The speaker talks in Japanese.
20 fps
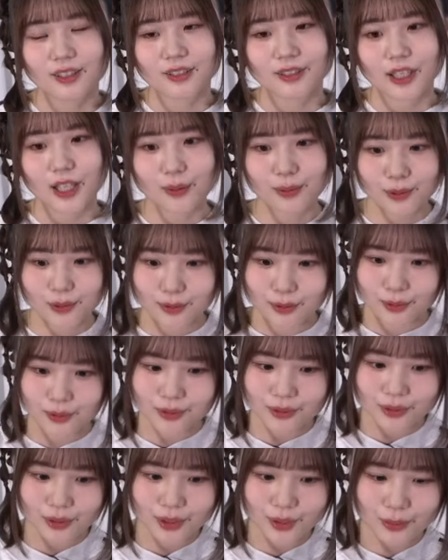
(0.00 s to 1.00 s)
多分
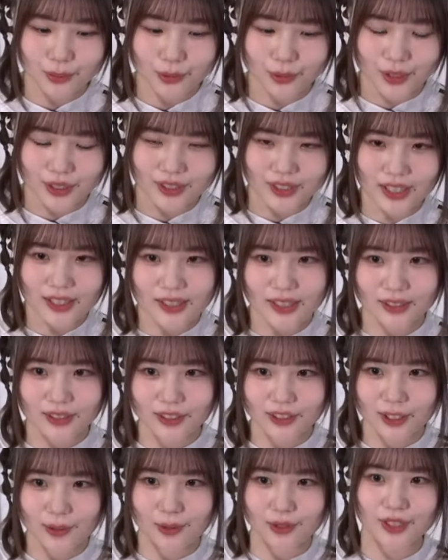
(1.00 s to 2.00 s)
本当にもう忘れちゃっ
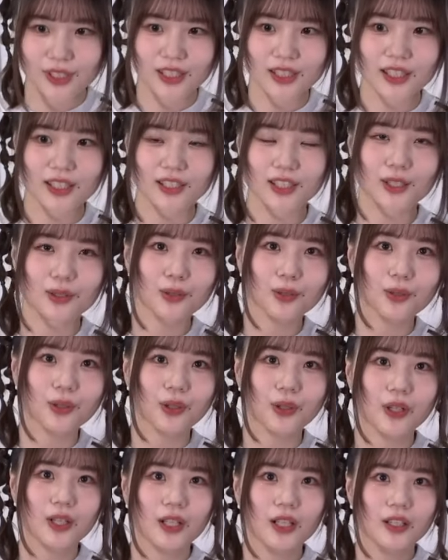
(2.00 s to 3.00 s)
たかもしれないけ
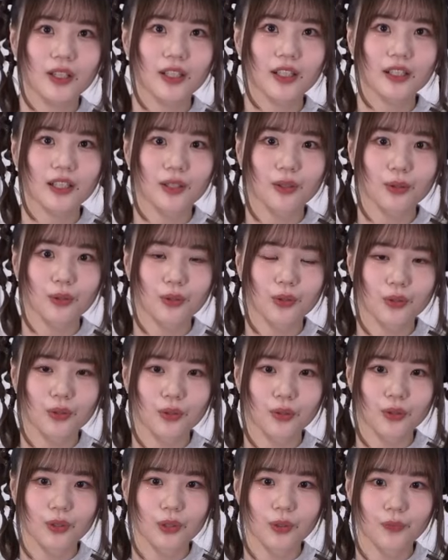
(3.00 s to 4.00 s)
ど、なんかこ
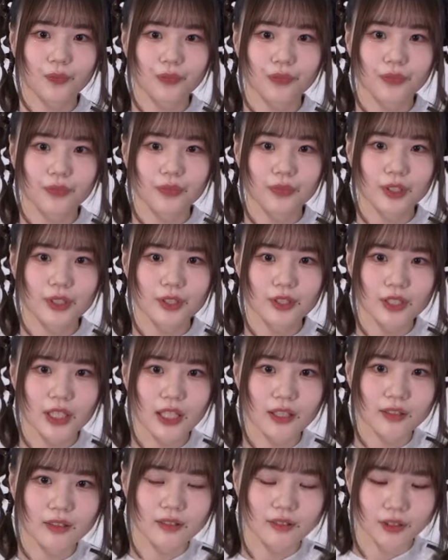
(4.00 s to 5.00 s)
の
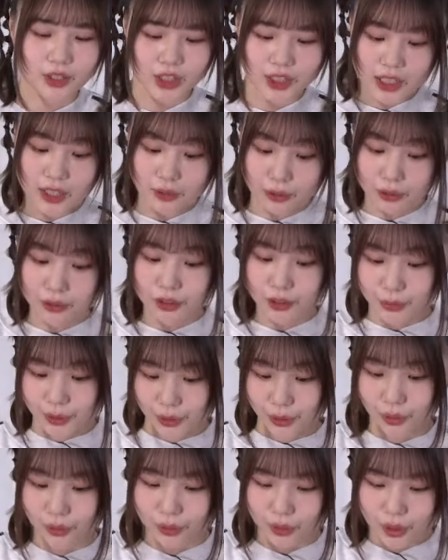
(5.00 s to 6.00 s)
にねんろっくみ
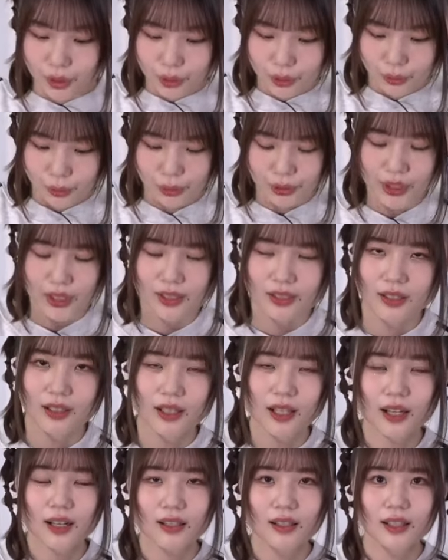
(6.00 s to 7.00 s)
の子たちが
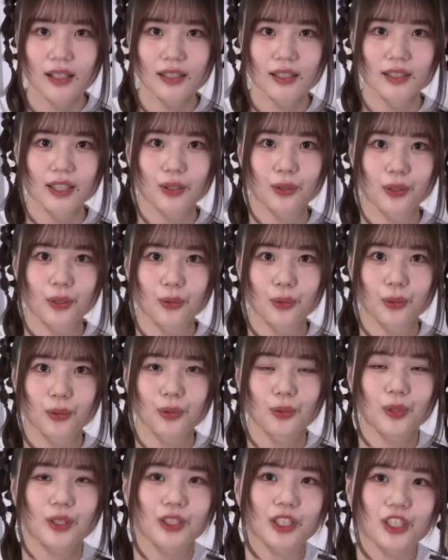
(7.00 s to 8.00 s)
考えてたようなこ
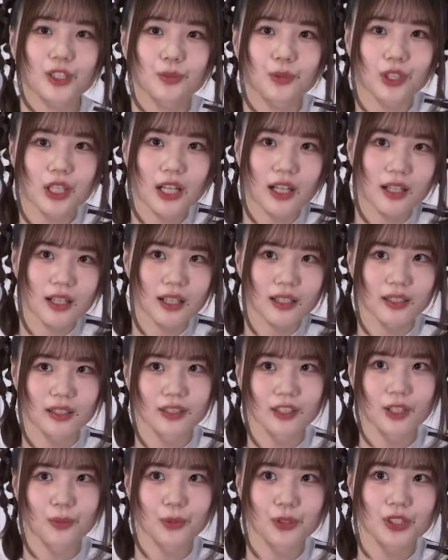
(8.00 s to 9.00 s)
とを私も考えて
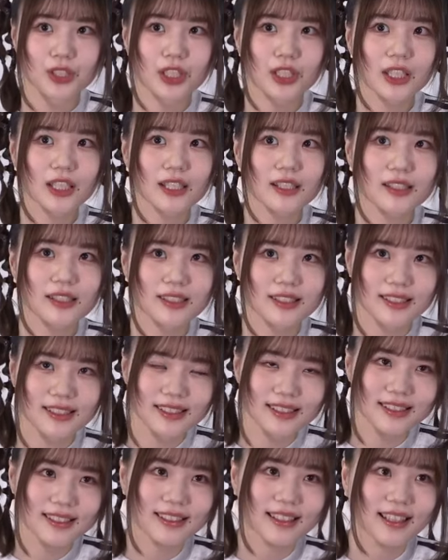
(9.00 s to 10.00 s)
たかもしれない
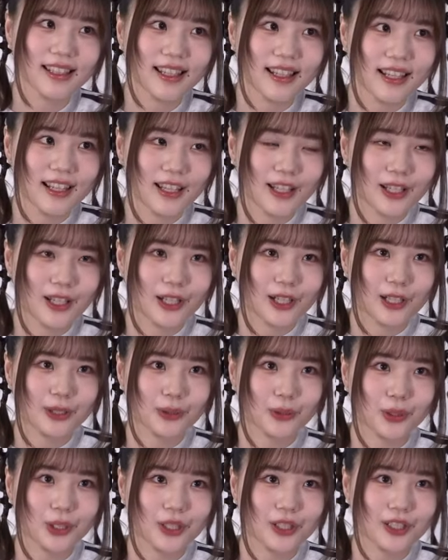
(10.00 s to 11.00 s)
し、あ
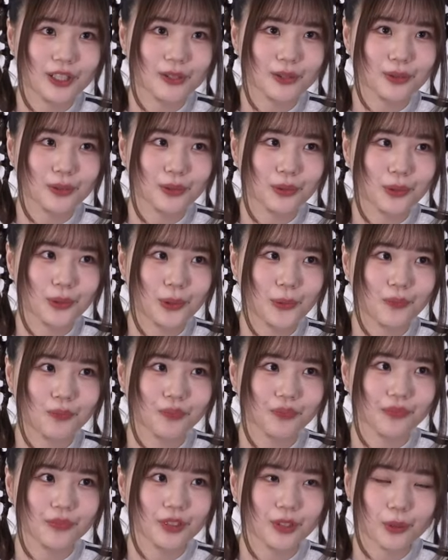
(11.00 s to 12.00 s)
となんかその
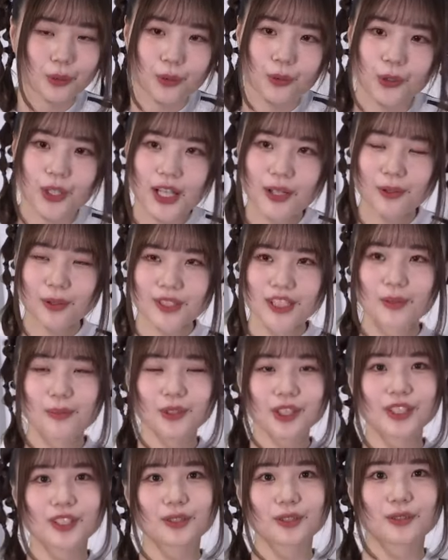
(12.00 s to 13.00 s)
親御さん
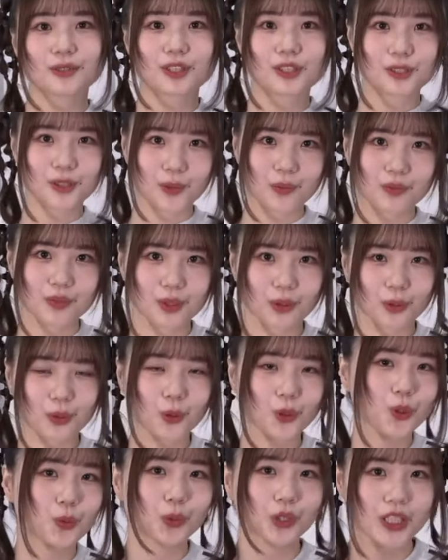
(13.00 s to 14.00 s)
も出てくるんですよ、その
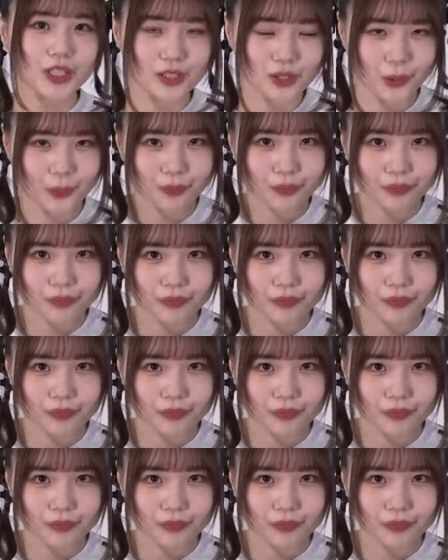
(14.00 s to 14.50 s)
子供たちの。